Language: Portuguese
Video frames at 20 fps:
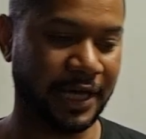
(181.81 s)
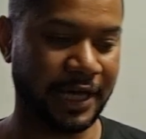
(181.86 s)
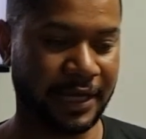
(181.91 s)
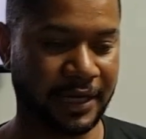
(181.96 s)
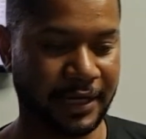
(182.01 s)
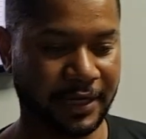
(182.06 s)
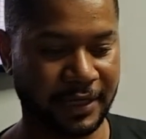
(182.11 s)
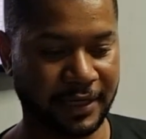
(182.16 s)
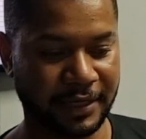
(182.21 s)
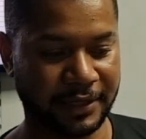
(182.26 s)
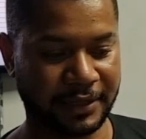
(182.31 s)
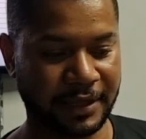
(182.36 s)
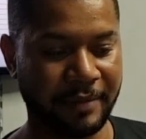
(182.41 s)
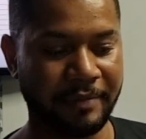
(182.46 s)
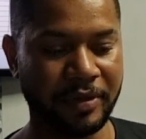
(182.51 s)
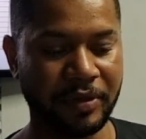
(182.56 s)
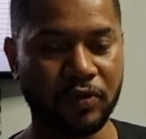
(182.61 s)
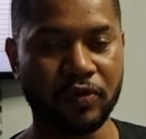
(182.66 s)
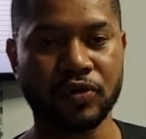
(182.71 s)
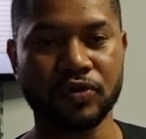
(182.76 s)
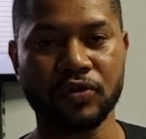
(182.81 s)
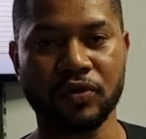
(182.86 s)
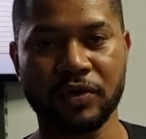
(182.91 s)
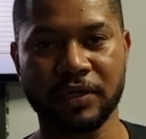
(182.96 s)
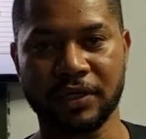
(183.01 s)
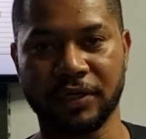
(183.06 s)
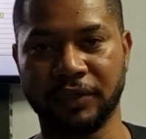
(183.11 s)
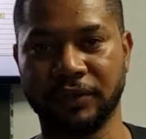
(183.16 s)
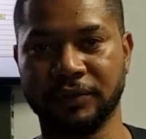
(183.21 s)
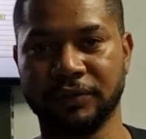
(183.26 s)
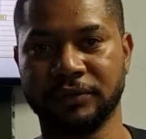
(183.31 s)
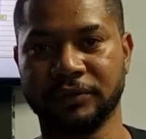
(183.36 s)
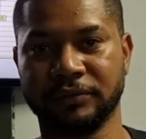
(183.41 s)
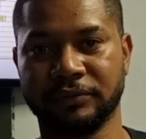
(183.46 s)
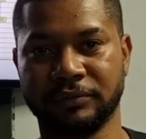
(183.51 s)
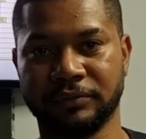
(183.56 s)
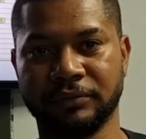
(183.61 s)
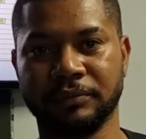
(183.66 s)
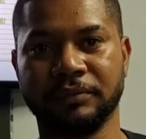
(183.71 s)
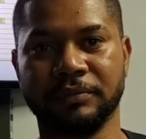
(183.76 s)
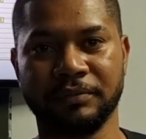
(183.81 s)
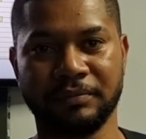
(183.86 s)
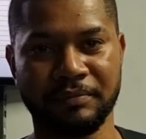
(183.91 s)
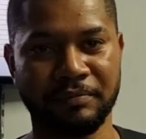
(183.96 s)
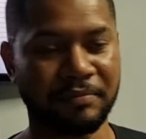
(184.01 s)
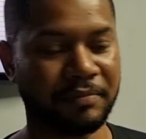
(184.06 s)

que ela tá meio gordona. Meio?